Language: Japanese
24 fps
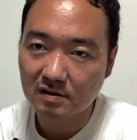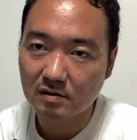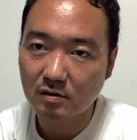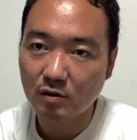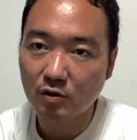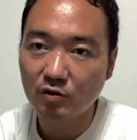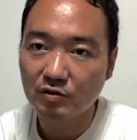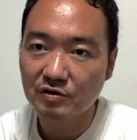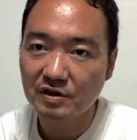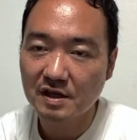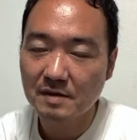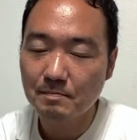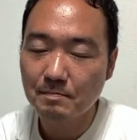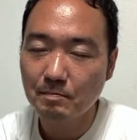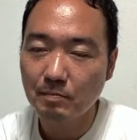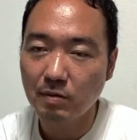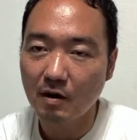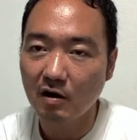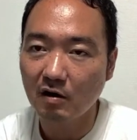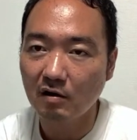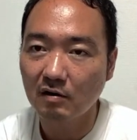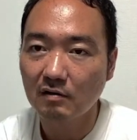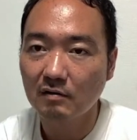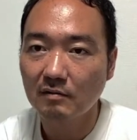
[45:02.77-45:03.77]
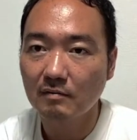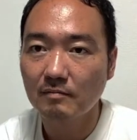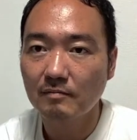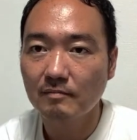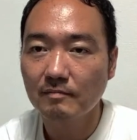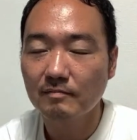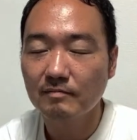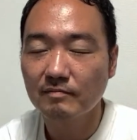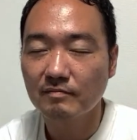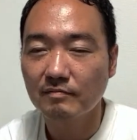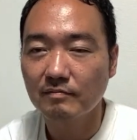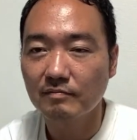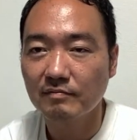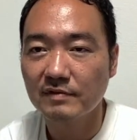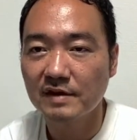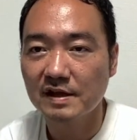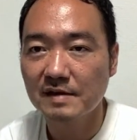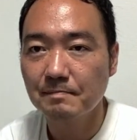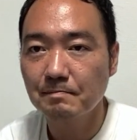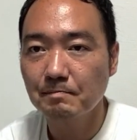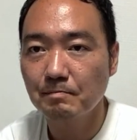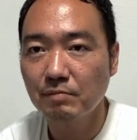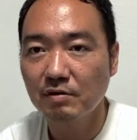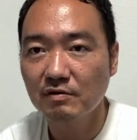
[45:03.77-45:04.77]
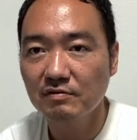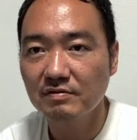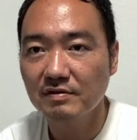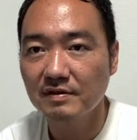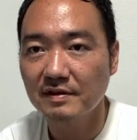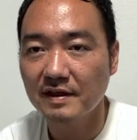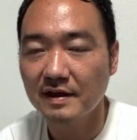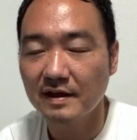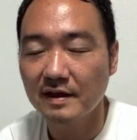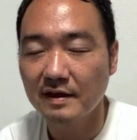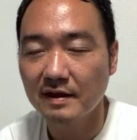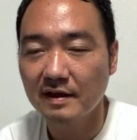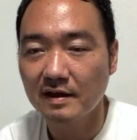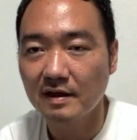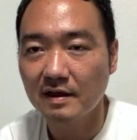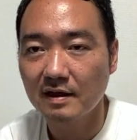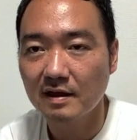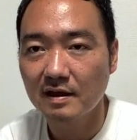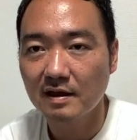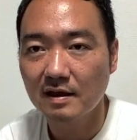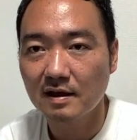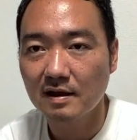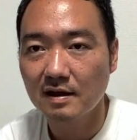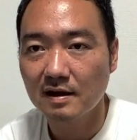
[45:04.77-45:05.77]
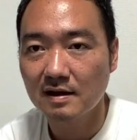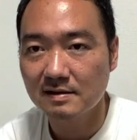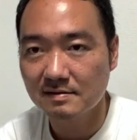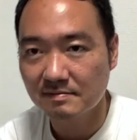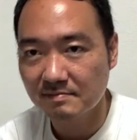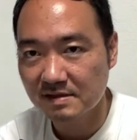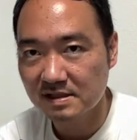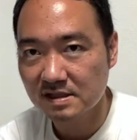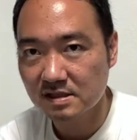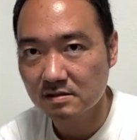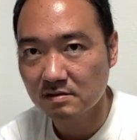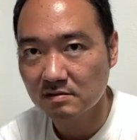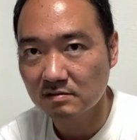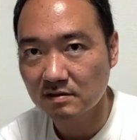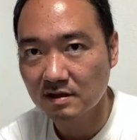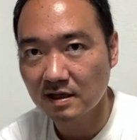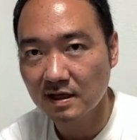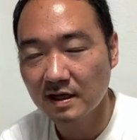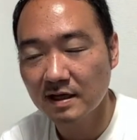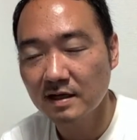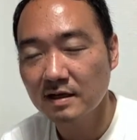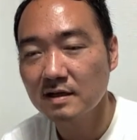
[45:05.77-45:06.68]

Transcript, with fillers: オ日本」日本でありますので